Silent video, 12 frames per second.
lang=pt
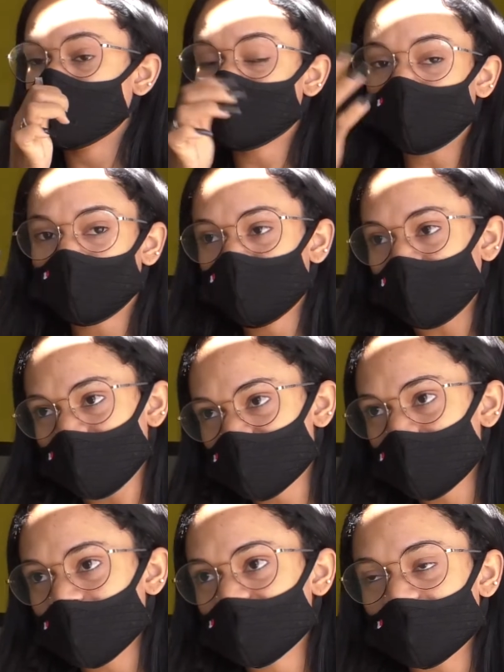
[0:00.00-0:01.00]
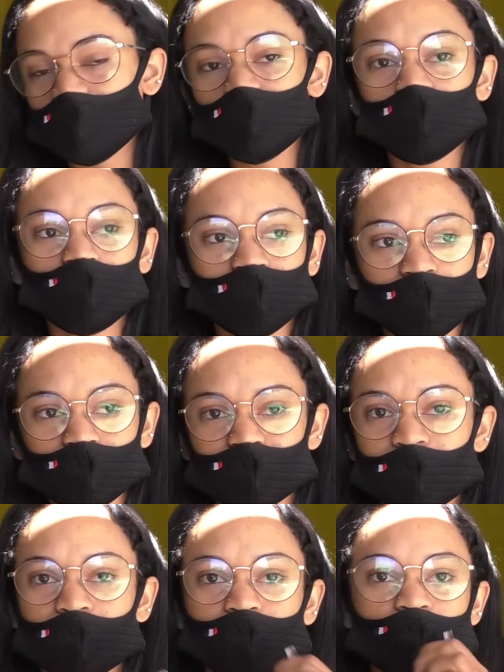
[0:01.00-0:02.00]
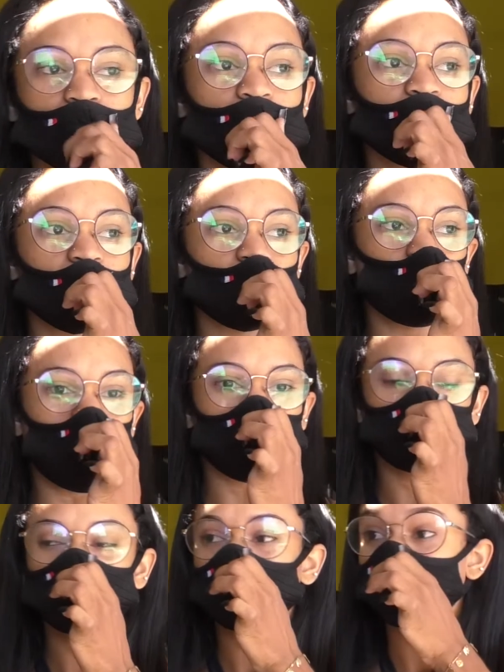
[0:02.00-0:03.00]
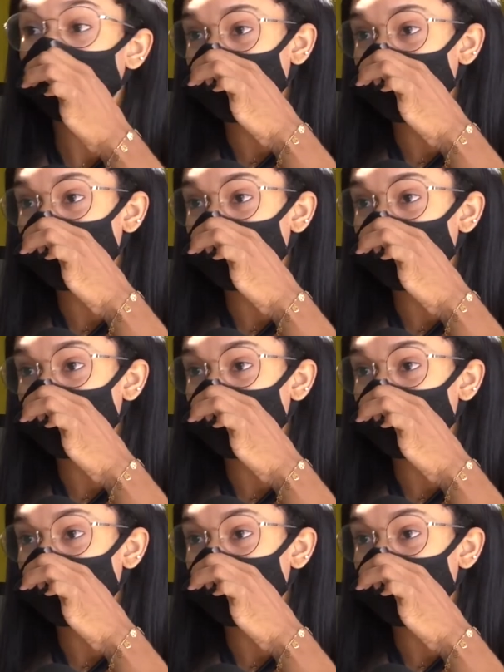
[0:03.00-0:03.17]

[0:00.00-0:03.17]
Só que infelizmente não deu certo de continuar, então eu